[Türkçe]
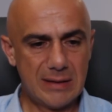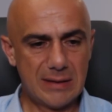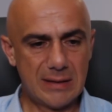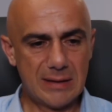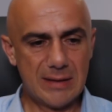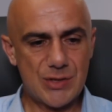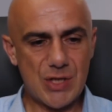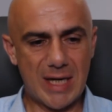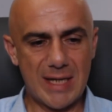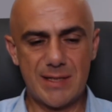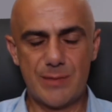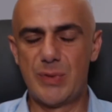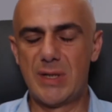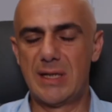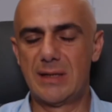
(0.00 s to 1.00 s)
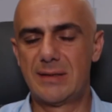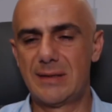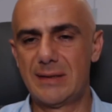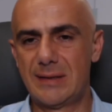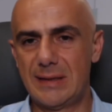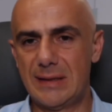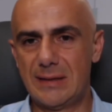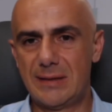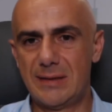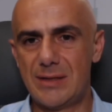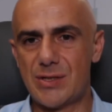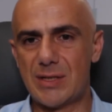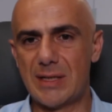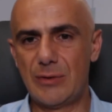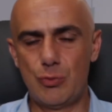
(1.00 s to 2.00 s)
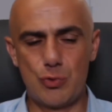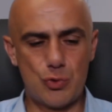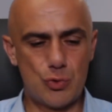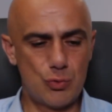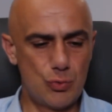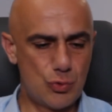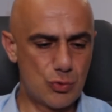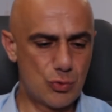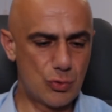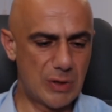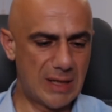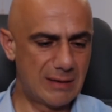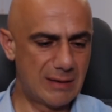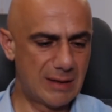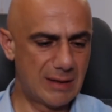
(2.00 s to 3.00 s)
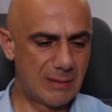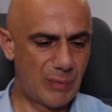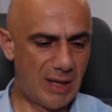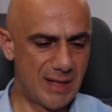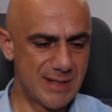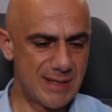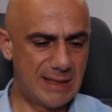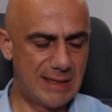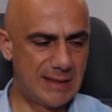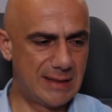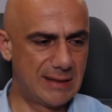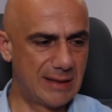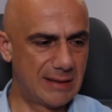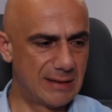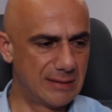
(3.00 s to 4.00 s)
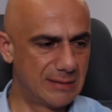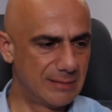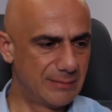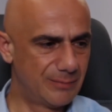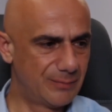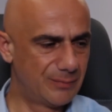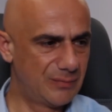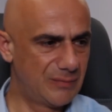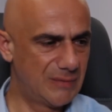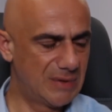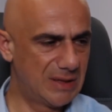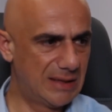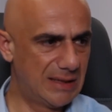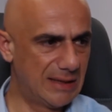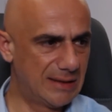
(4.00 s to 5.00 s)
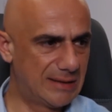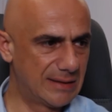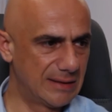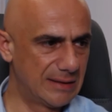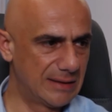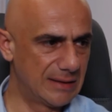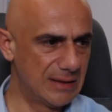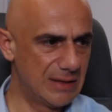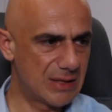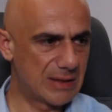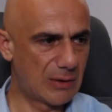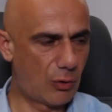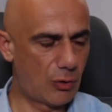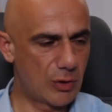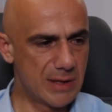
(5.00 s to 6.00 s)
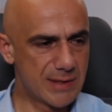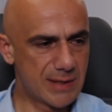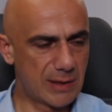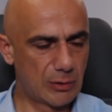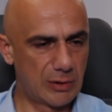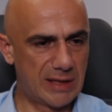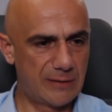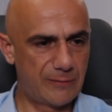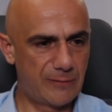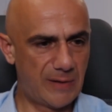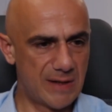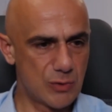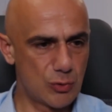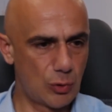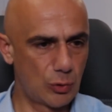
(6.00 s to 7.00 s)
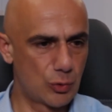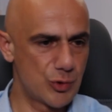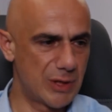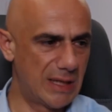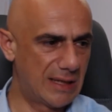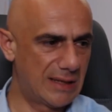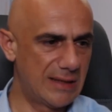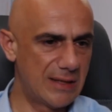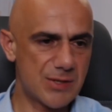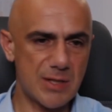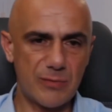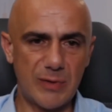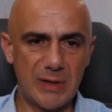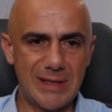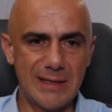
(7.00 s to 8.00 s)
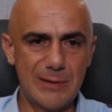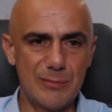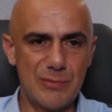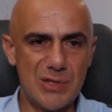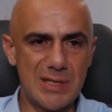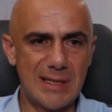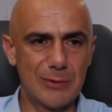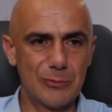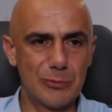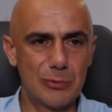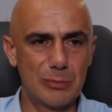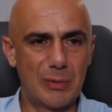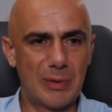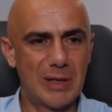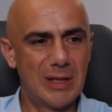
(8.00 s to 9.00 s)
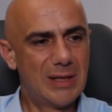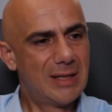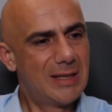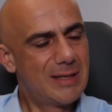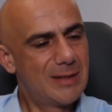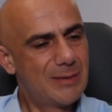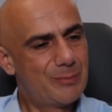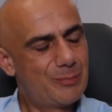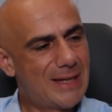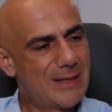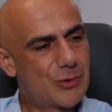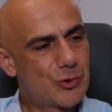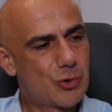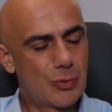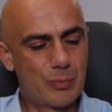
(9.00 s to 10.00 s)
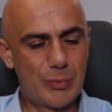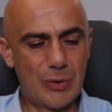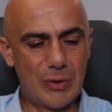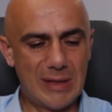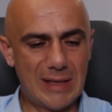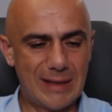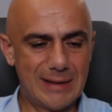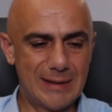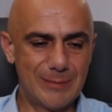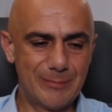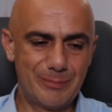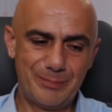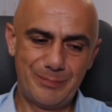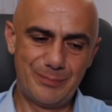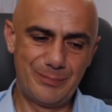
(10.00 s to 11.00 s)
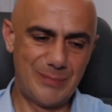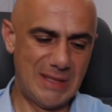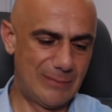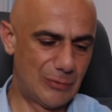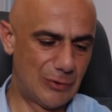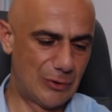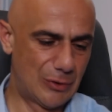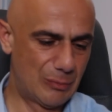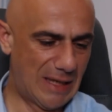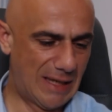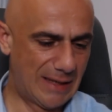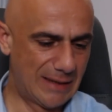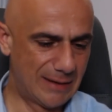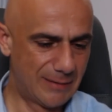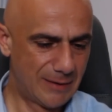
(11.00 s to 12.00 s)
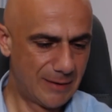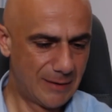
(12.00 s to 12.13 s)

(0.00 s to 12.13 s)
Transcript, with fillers: e, cazip bir getiri değil. İşte üst, üstüne bazı kitlerin getirileri işte oransal olarak fazla olursa eklenecek falan gibi şeyler duydum ama ben çok böyle hani bilmiyorum yani